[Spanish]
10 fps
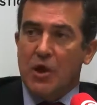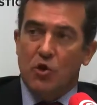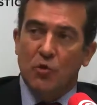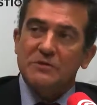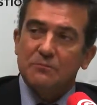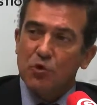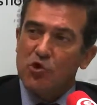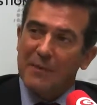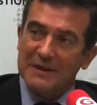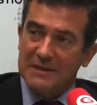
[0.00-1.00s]
no es
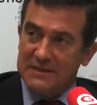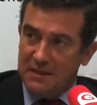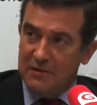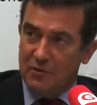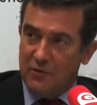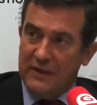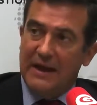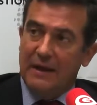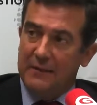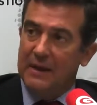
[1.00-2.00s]
mucho más distinto de
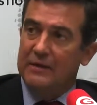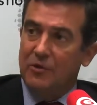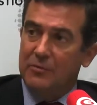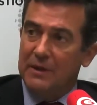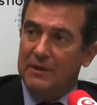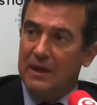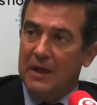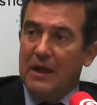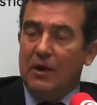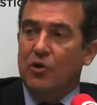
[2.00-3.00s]
la que había
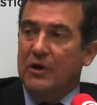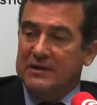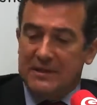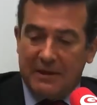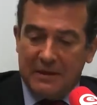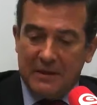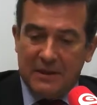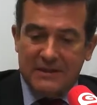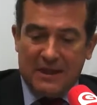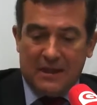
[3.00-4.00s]
anteriormente, lo que sí
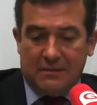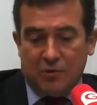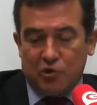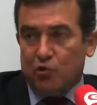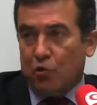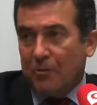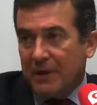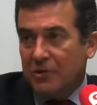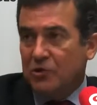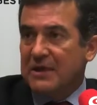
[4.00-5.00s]
pretende es que los
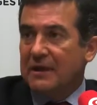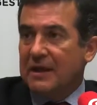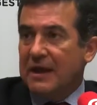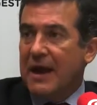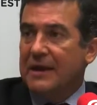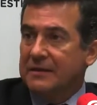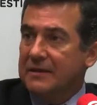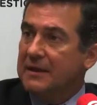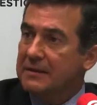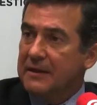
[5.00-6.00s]
documentos a entregar,
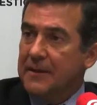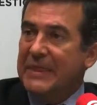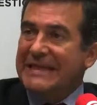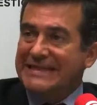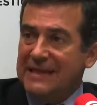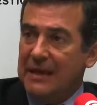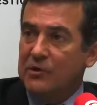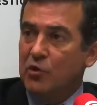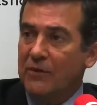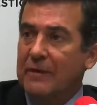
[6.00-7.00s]
etcétera, etcétera,
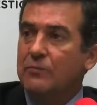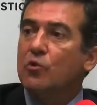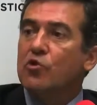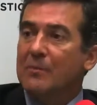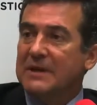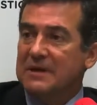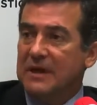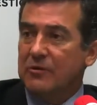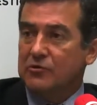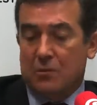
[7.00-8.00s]
sean todavía mucho más
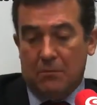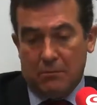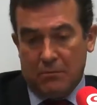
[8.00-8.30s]
claros.